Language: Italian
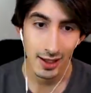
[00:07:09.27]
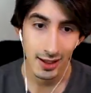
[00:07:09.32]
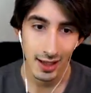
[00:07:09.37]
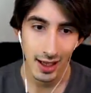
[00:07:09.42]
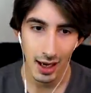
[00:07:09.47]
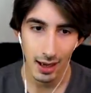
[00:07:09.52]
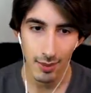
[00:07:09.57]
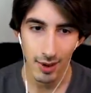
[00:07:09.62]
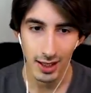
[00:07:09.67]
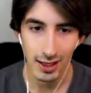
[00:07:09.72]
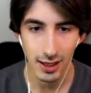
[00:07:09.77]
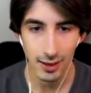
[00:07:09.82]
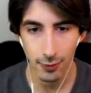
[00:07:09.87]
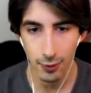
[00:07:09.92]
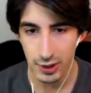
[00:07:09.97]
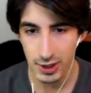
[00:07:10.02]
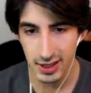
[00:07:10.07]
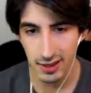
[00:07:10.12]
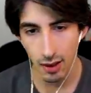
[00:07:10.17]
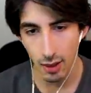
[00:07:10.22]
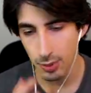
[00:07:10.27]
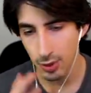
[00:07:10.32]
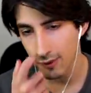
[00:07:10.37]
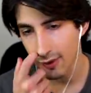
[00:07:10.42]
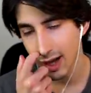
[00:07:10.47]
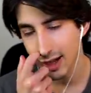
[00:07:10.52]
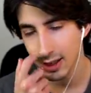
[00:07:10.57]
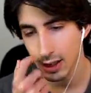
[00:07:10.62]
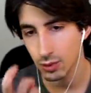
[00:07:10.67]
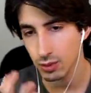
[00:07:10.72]
Chiaramente forse va
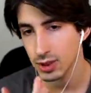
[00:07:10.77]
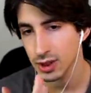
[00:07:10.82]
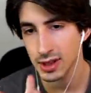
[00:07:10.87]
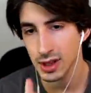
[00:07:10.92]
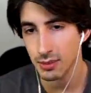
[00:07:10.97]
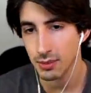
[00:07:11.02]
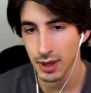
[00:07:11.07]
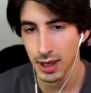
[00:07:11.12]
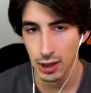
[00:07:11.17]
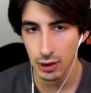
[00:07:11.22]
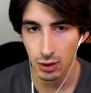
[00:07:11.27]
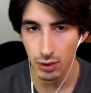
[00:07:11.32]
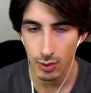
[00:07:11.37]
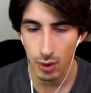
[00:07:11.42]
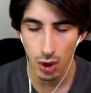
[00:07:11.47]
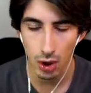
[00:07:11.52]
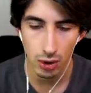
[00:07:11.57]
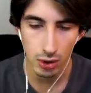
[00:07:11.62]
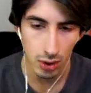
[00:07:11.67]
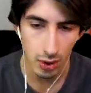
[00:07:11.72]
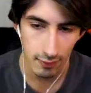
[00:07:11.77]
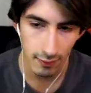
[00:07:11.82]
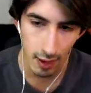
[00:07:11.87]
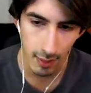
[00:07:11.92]
provata in un determinato modo.